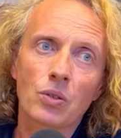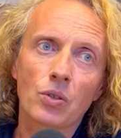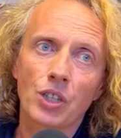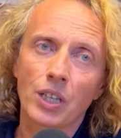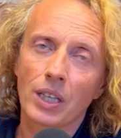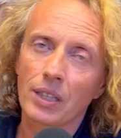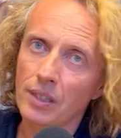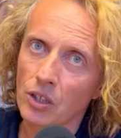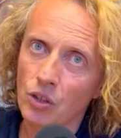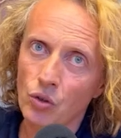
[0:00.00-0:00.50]
ou
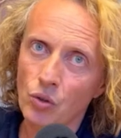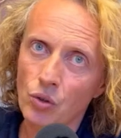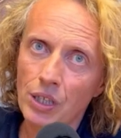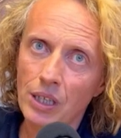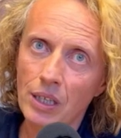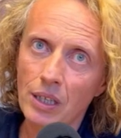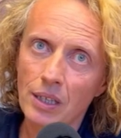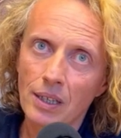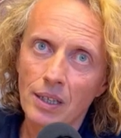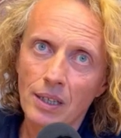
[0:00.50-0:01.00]
cette d'expérience
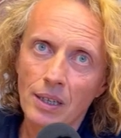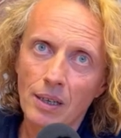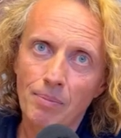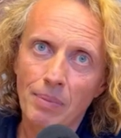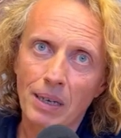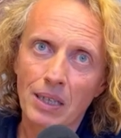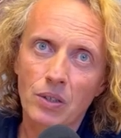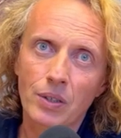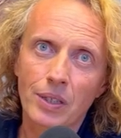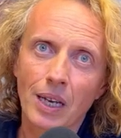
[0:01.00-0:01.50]
expérience en
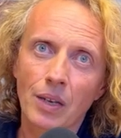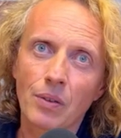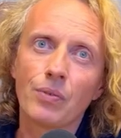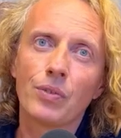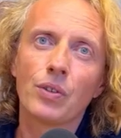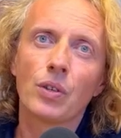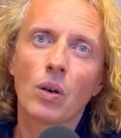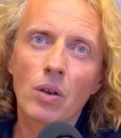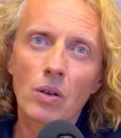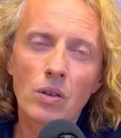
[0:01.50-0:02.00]
2022. Je mhm.
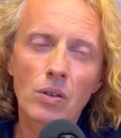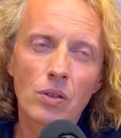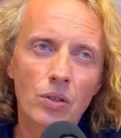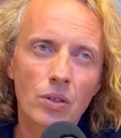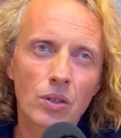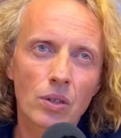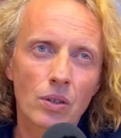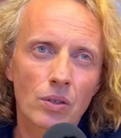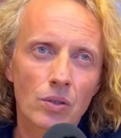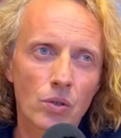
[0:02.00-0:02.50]
Je le ferai
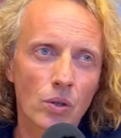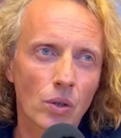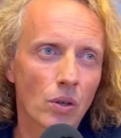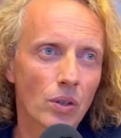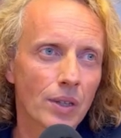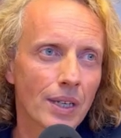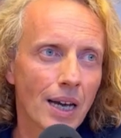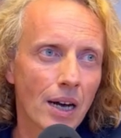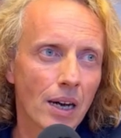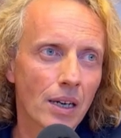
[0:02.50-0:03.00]
pas pendant
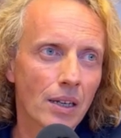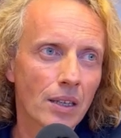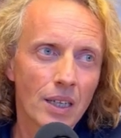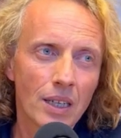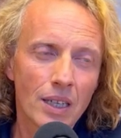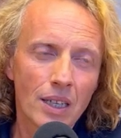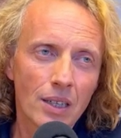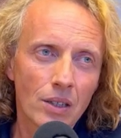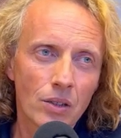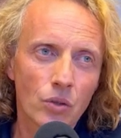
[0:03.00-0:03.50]
dix ans, je le
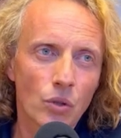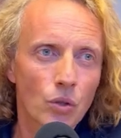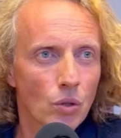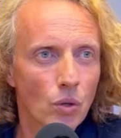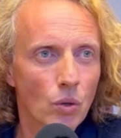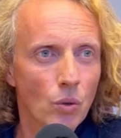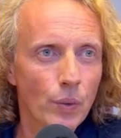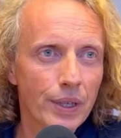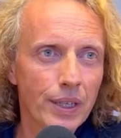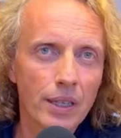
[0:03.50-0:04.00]
ferai pas encore
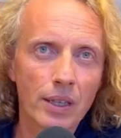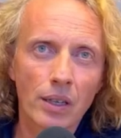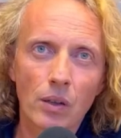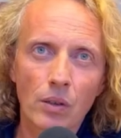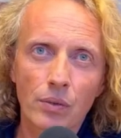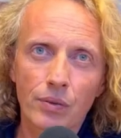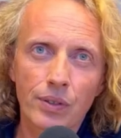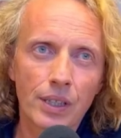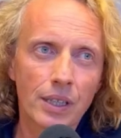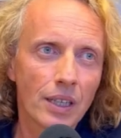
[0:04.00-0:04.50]
parce que le
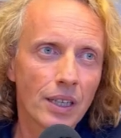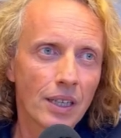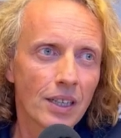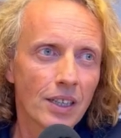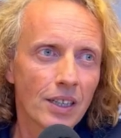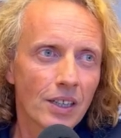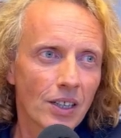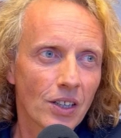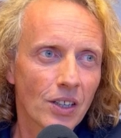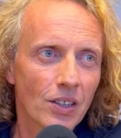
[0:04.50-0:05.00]
temps
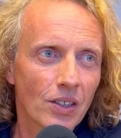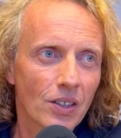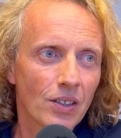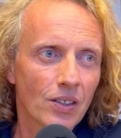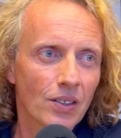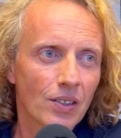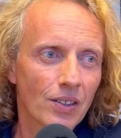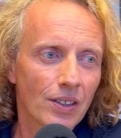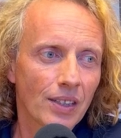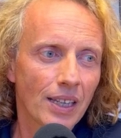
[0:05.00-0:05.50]
passe et,
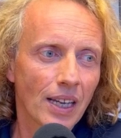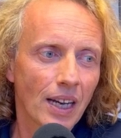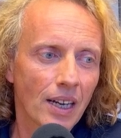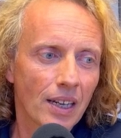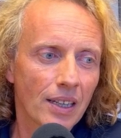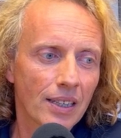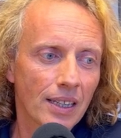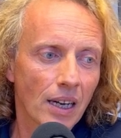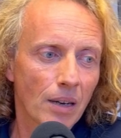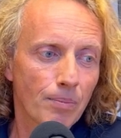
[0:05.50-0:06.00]

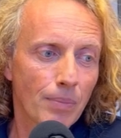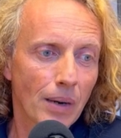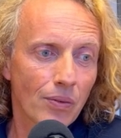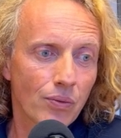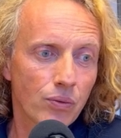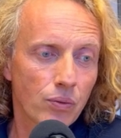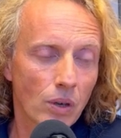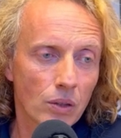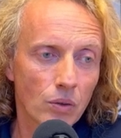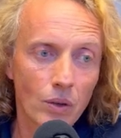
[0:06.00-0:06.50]
physiquement c'est très
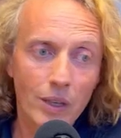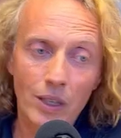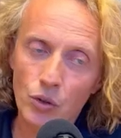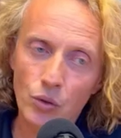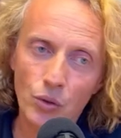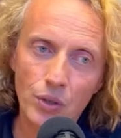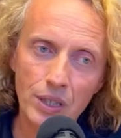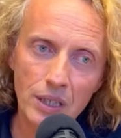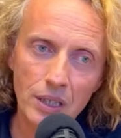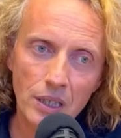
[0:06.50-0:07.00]
éprouvant et
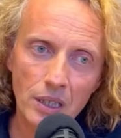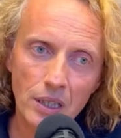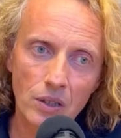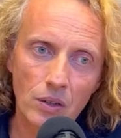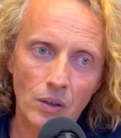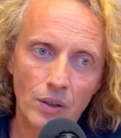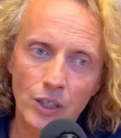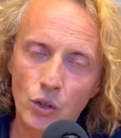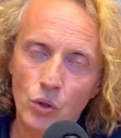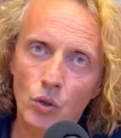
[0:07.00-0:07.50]
moralement
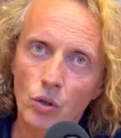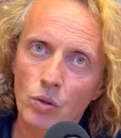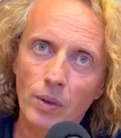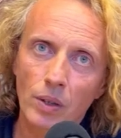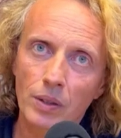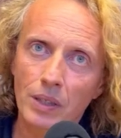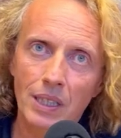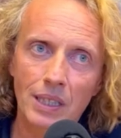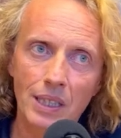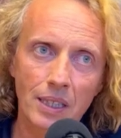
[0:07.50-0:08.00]
aussi.
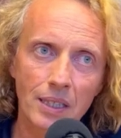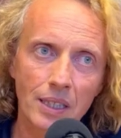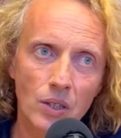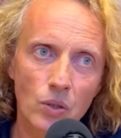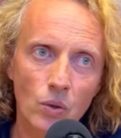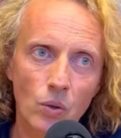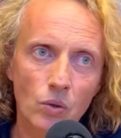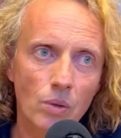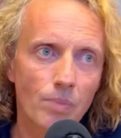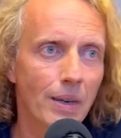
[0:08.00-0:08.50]
Mais, mais
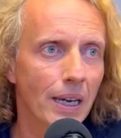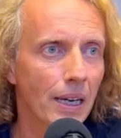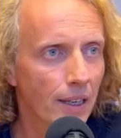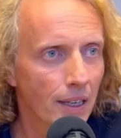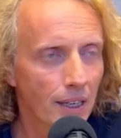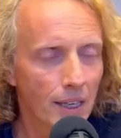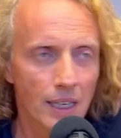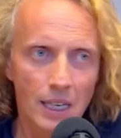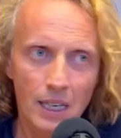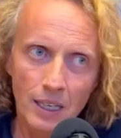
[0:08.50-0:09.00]
pour l'instant,
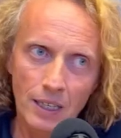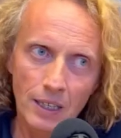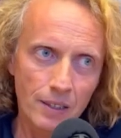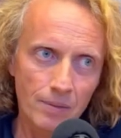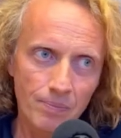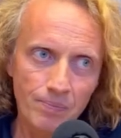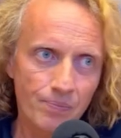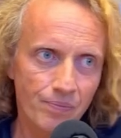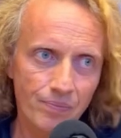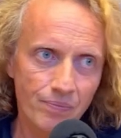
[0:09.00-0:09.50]
je tiens le
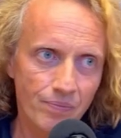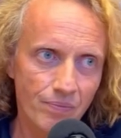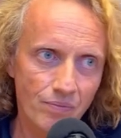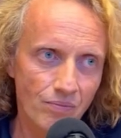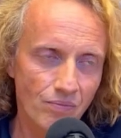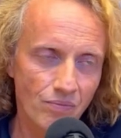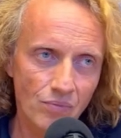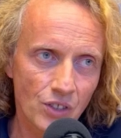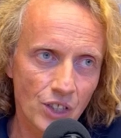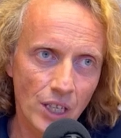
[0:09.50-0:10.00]
choc
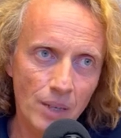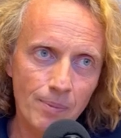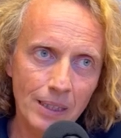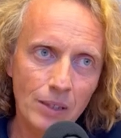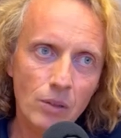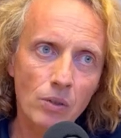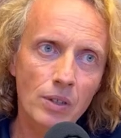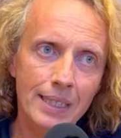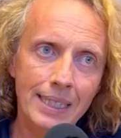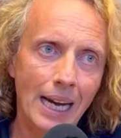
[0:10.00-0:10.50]
et j'ai
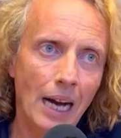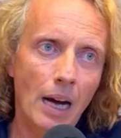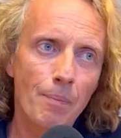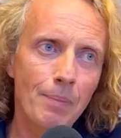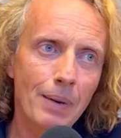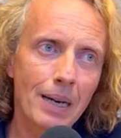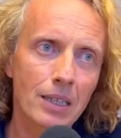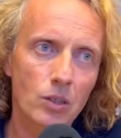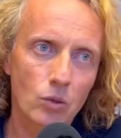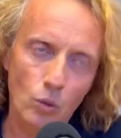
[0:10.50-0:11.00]
aimé
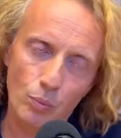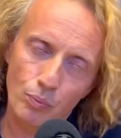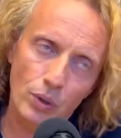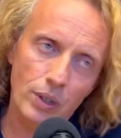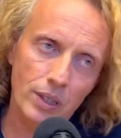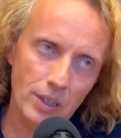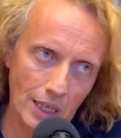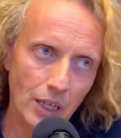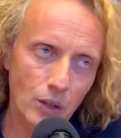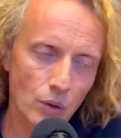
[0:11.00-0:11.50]
l'idée euh,
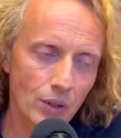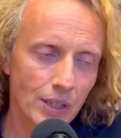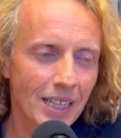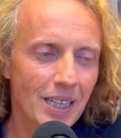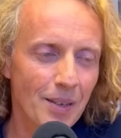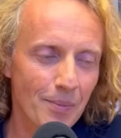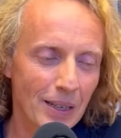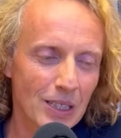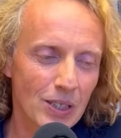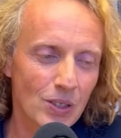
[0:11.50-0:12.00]
à nouveau de me
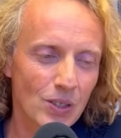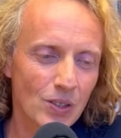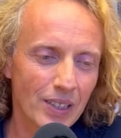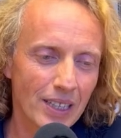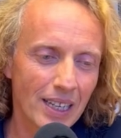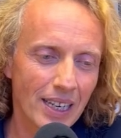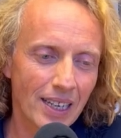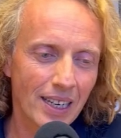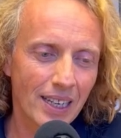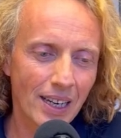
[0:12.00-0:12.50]
produire
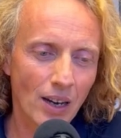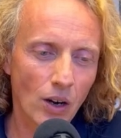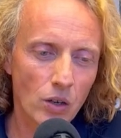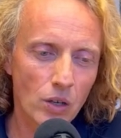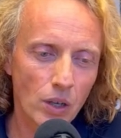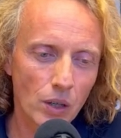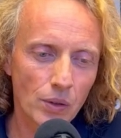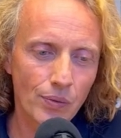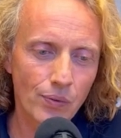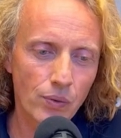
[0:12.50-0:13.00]
plusieurs fois sur scène
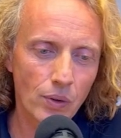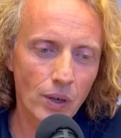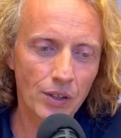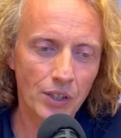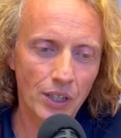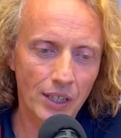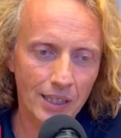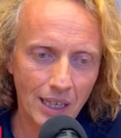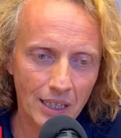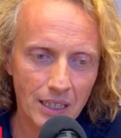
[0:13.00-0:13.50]
cet été à
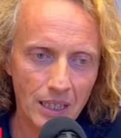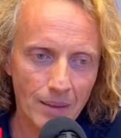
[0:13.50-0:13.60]
Avignon.